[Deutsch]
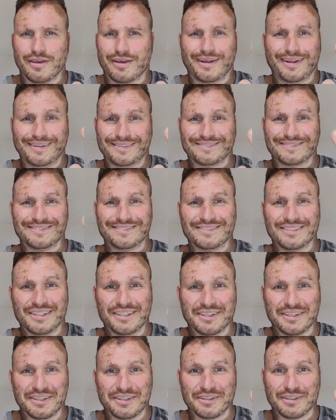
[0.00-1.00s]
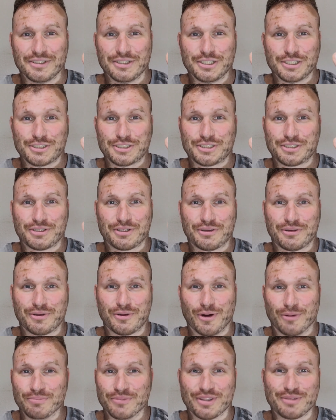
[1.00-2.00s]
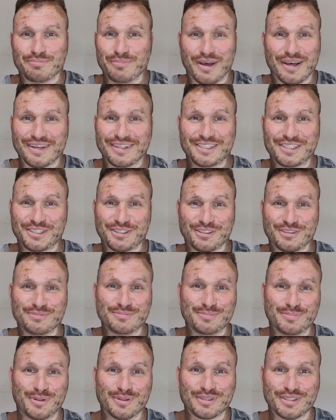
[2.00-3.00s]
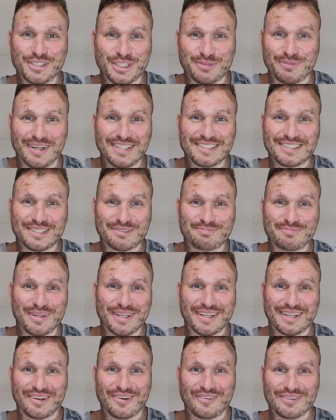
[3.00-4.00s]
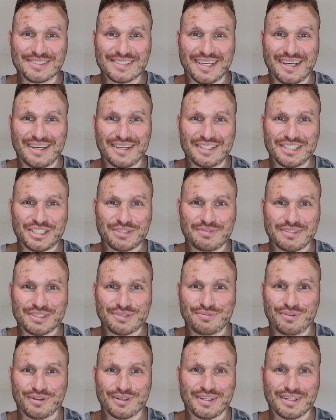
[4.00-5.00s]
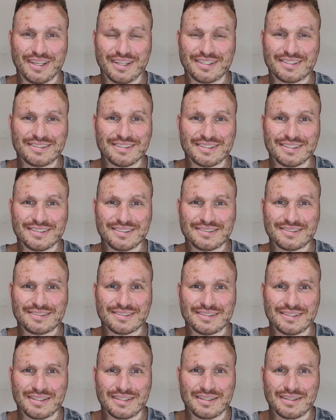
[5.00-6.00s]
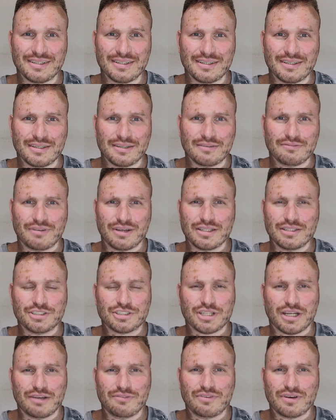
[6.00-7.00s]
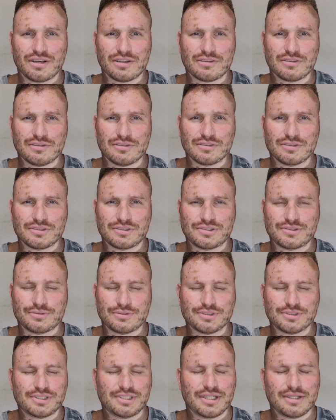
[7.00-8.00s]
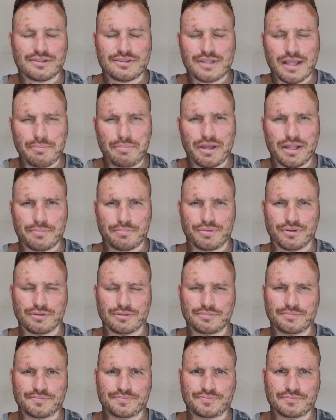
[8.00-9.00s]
ja, ich komme nicht mal richtig auf den Punkt, ich weiß nicht mehr großartig, was vorne hinten ist, weil ich einfach so zerdeppert bin.